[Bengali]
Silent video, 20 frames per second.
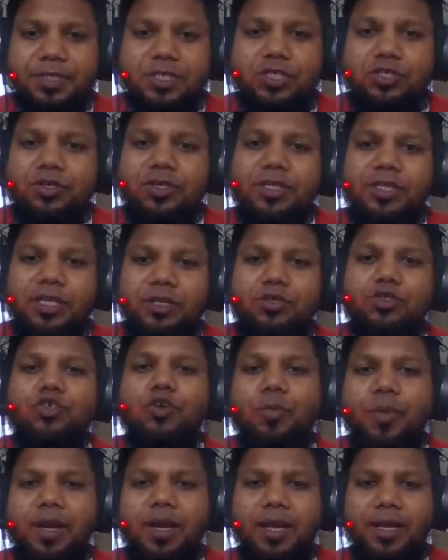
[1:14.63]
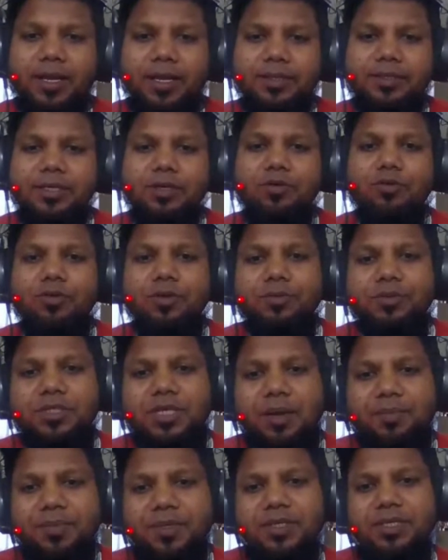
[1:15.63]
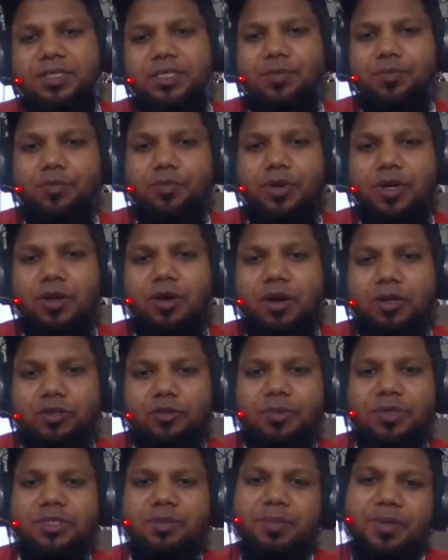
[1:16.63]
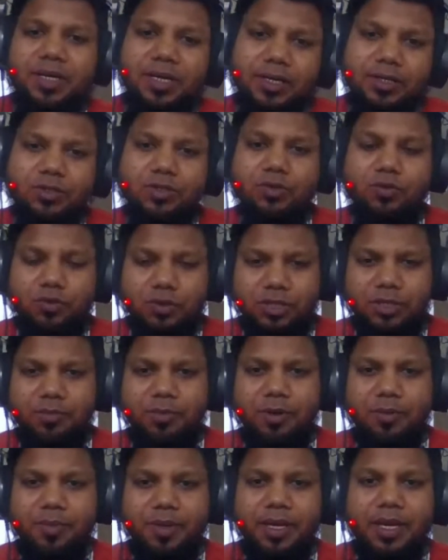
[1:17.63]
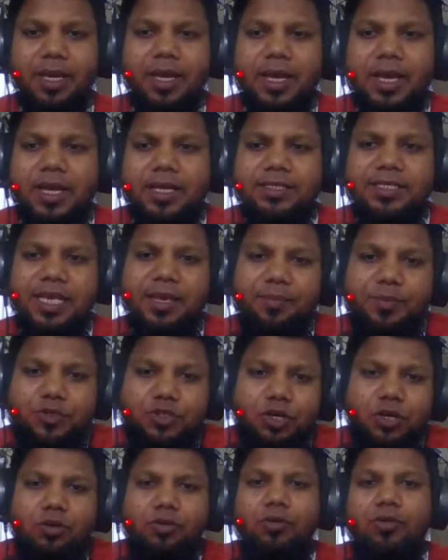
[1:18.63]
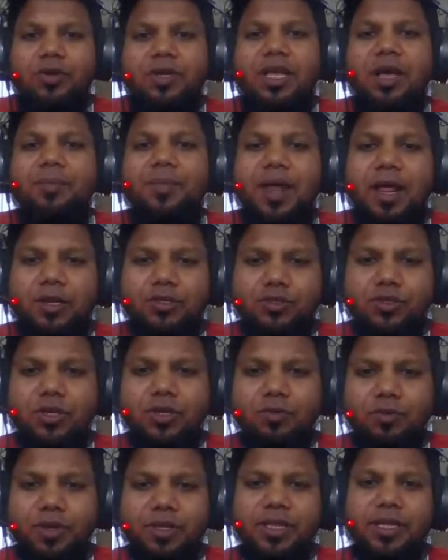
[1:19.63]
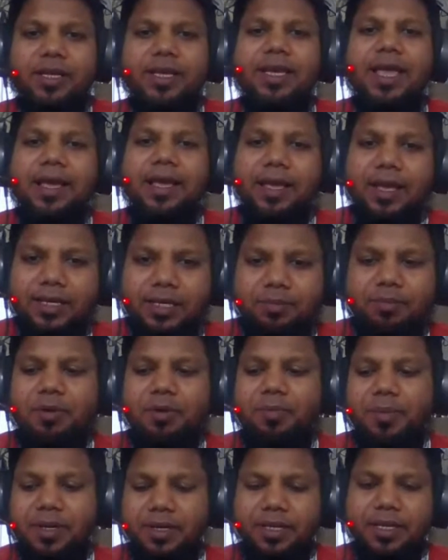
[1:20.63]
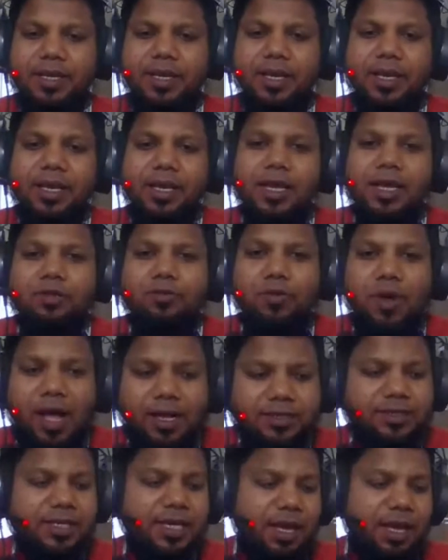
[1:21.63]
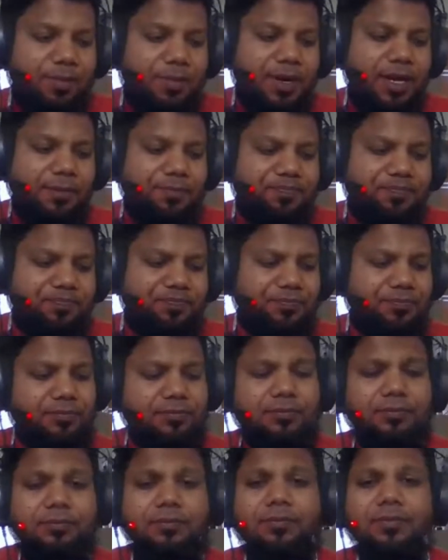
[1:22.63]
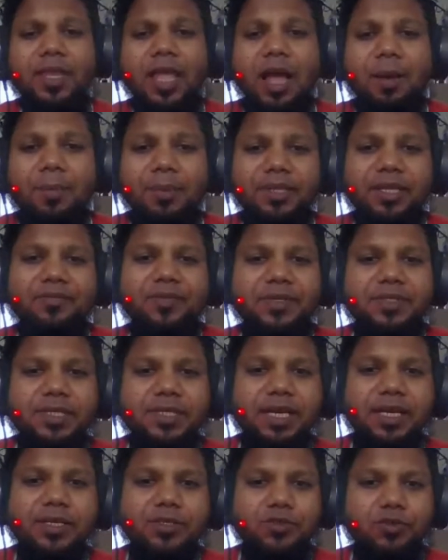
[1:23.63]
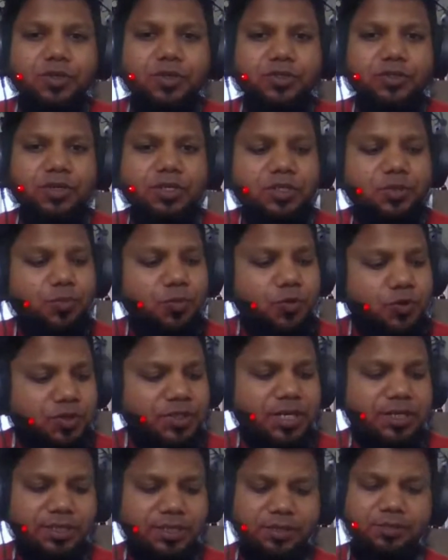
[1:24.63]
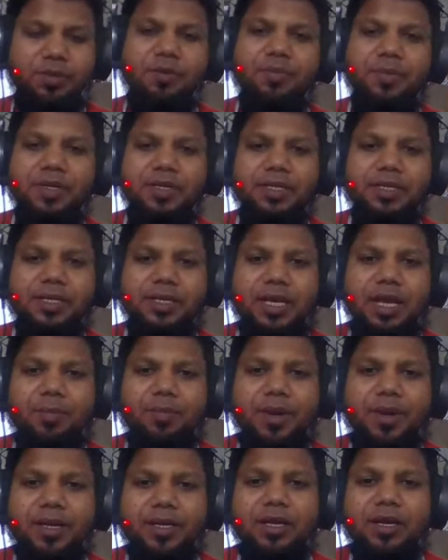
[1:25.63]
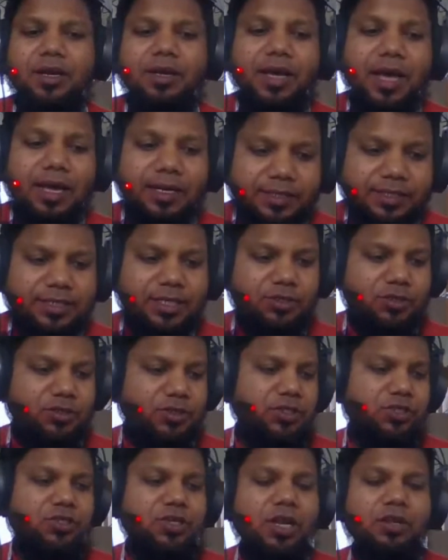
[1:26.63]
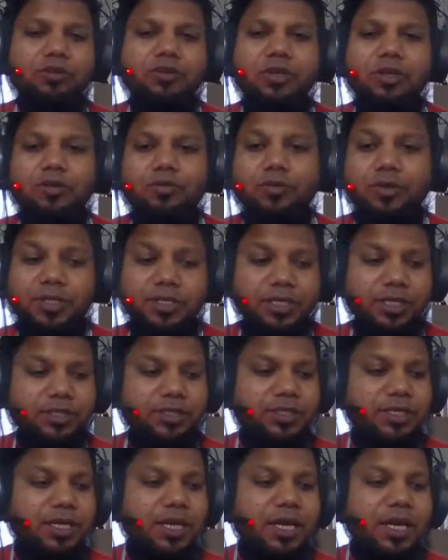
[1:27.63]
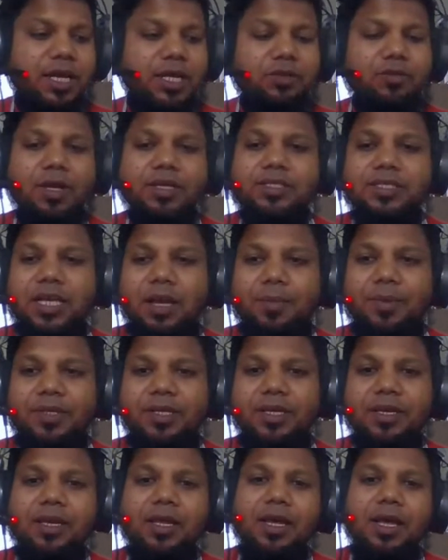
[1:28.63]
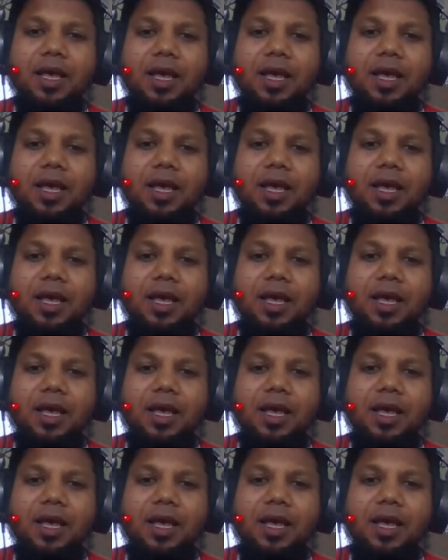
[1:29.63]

ডিসিশন নিতে একটু সময় লাগে যে কোন সাবজেক্টে সে পড়লে হয়তো বা সে বেটার কিছু করতে পারবে যে এই বিষয়গুলো নিয়ে আমরা আলোচনা করে থাকি এক এক ডিপার্টমেন্ট থেকে তো আজকে আমরা আমাদের ফিজিক্যাল এডুকেশন অ্যান্ড স্পোর্টস সায়েন্স ডিপার্টমেন্ট থেকে আমরা একটা ডিসকাশন সেশন আলোচনা করতে যাচ্ছি তো আজকে আমাদের